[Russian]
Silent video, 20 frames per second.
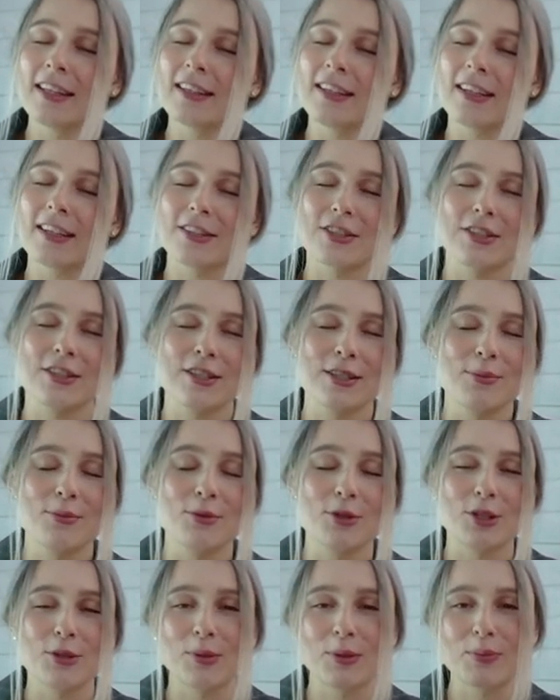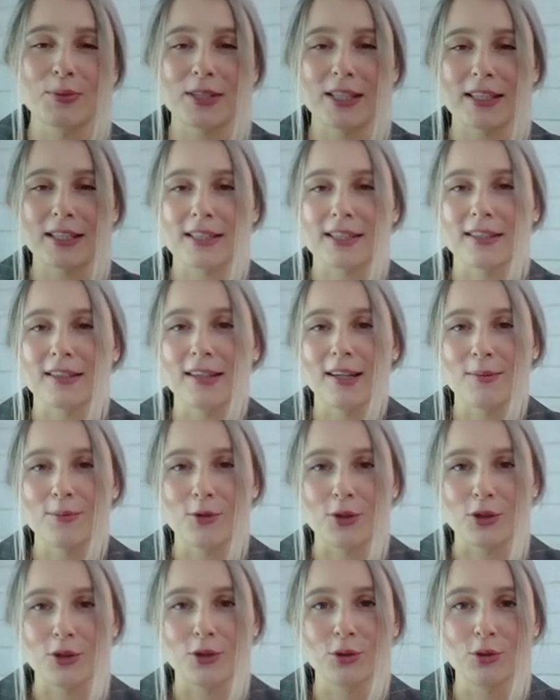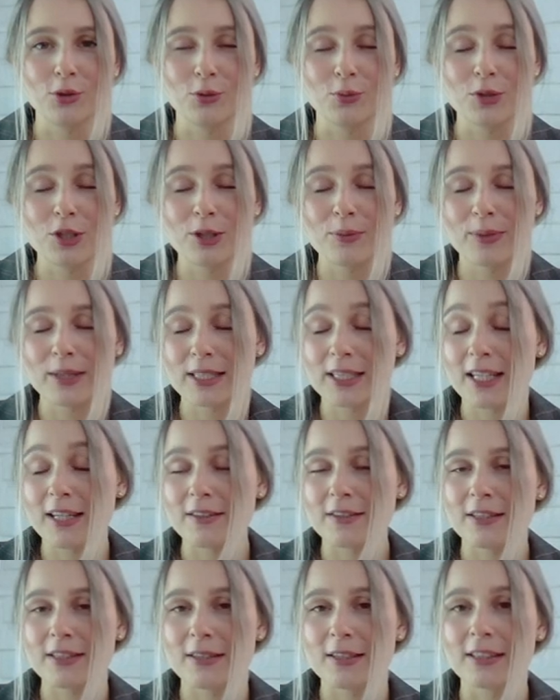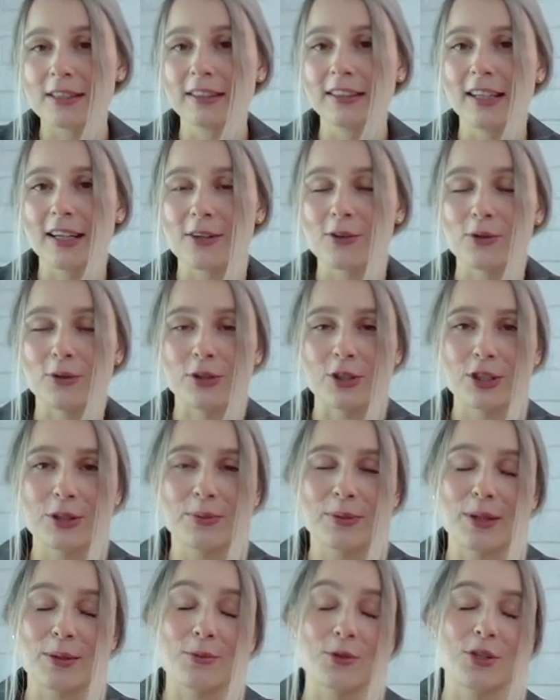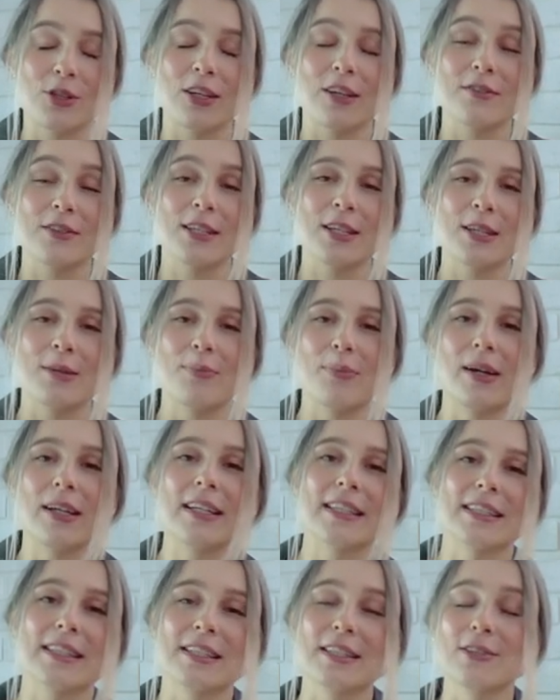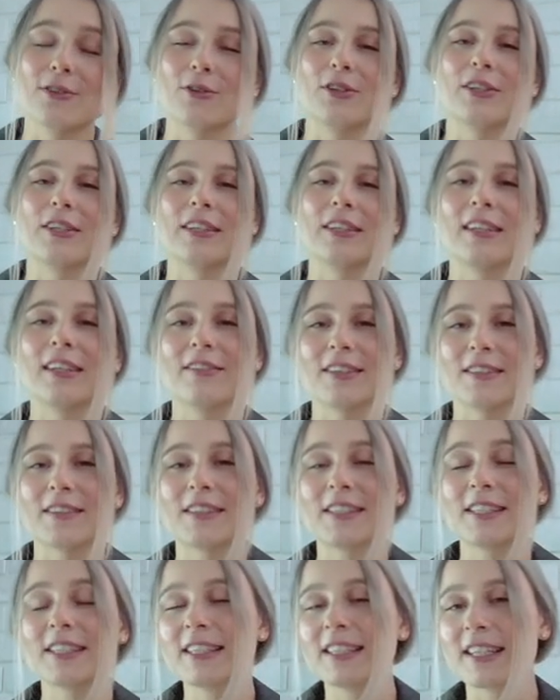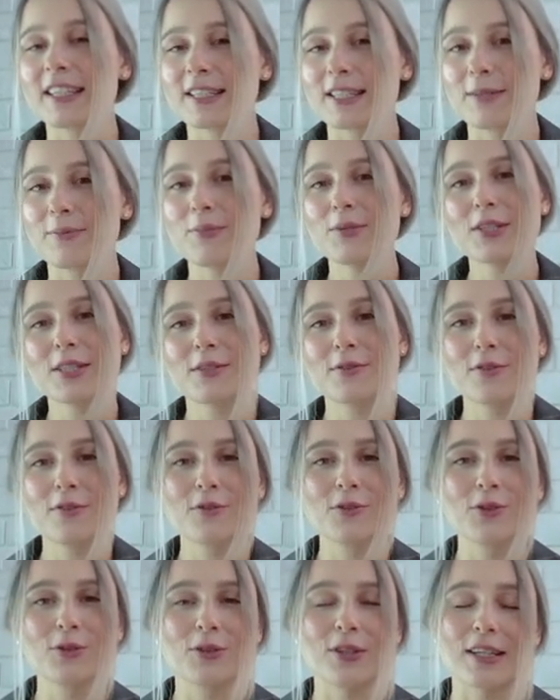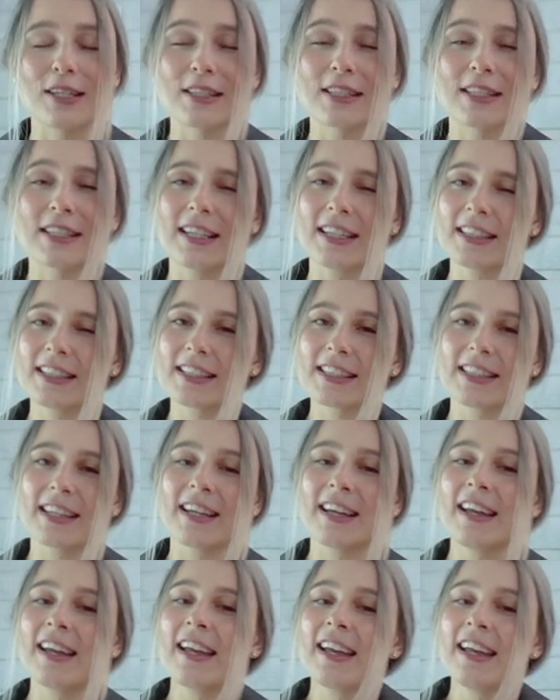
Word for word: Также не забудьте подписаться на мой ютубчик, поставить колокольчик, потому что я всякие полезные ролики для вас всегда записываю, веду трансляции.